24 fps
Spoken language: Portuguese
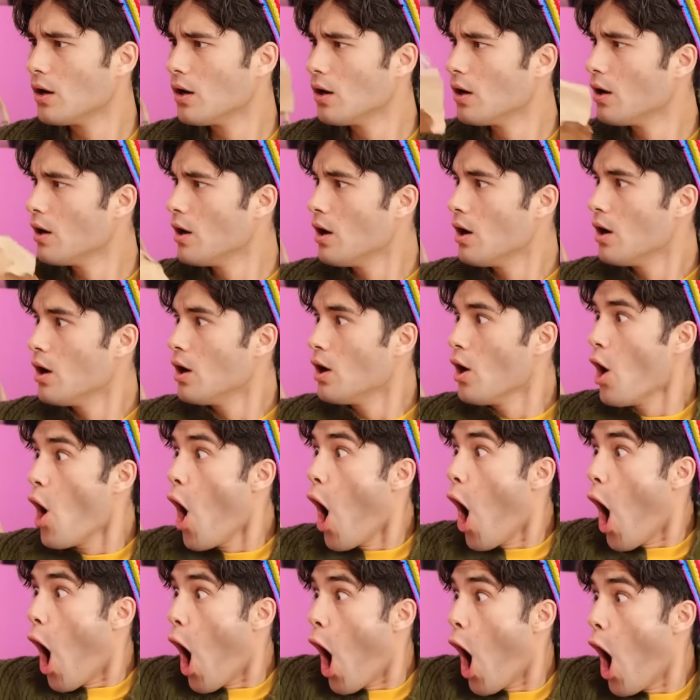Hã? Huh?
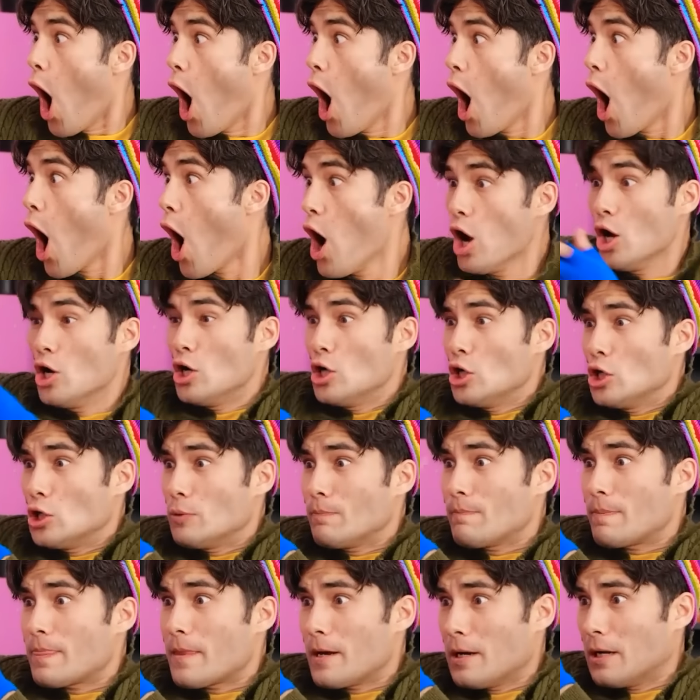Oh
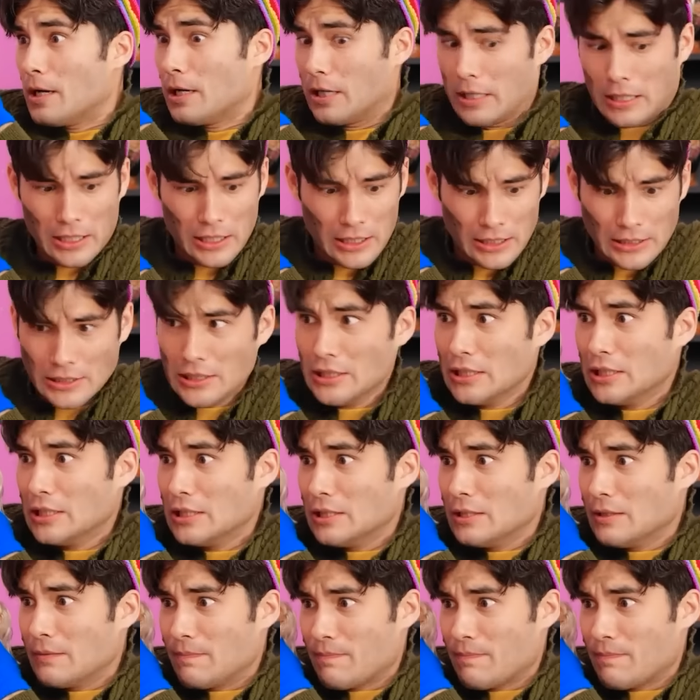não! Não olhe para ela!